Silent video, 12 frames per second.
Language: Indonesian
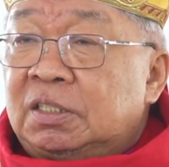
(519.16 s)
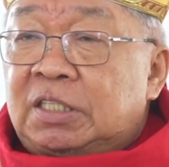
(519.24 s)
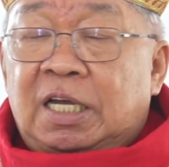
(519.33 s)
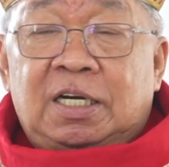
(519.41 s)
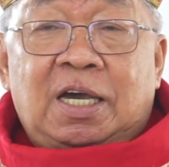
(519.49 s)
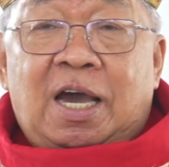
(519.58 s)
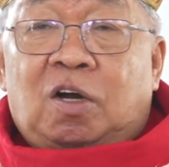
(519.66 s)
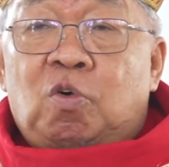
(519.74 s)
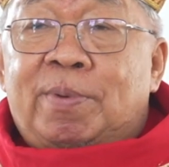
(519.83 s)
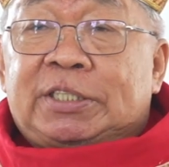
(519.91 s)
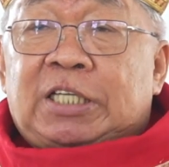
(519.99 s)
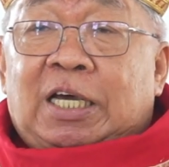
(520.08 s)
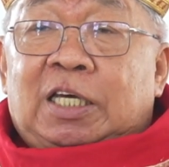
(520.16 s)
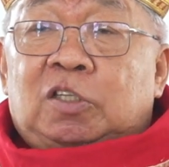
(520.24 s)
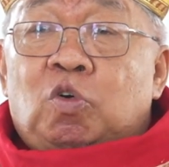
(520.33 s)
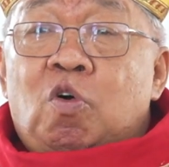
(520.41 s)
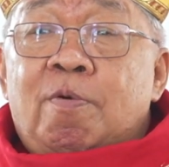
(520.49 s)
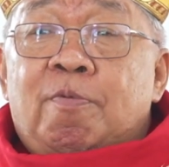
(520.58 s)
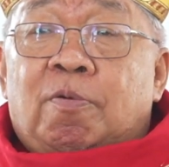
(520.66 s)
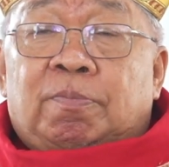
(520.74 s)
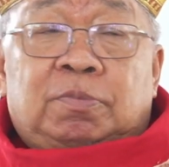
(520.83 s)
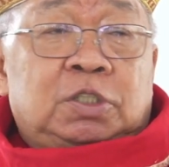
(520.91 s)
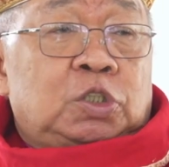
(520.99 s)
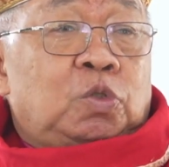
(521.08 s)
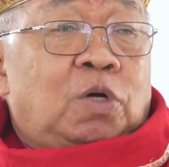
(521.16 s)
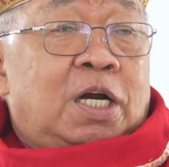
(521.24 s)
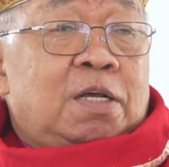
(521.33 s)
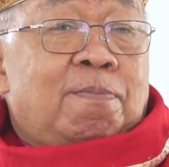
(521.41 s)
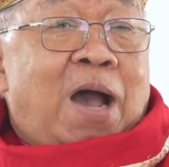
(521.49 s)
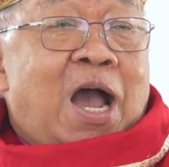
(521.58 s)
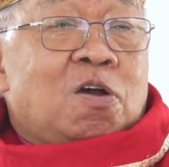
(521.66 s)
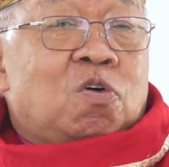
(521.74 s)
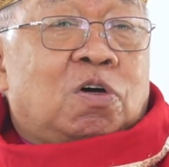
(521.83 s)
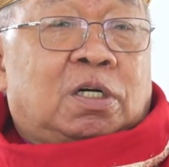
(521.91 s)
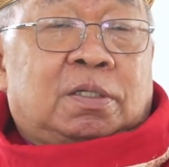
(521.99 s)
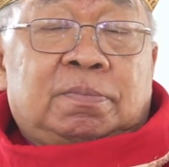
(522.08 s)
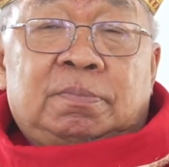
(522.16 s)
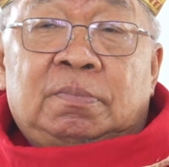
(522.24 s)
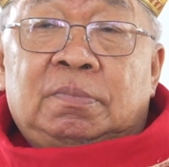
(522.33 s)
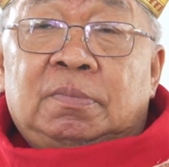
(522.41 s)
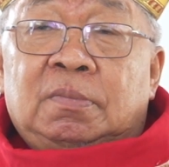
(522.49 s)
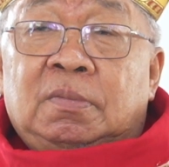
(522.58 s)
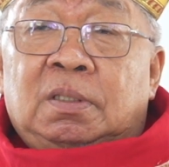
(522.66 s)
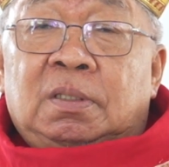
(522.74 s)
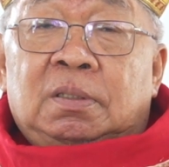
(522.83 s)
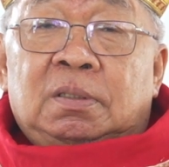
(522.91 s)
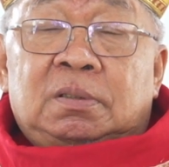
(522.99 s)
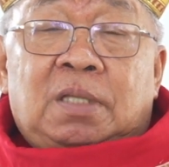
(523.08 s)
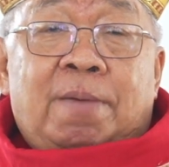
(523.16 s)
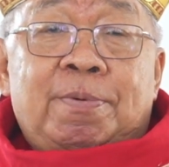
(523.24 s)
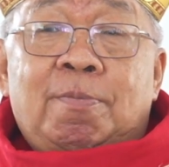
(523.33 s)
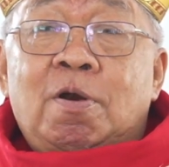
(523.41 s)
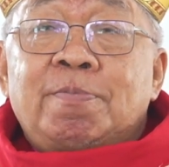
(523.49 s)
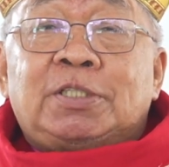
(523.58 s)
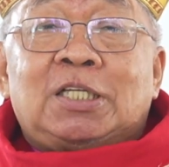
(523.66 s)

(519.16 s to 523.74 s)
Saya dengar rumah sakit umum sudah dibangun, tapi belum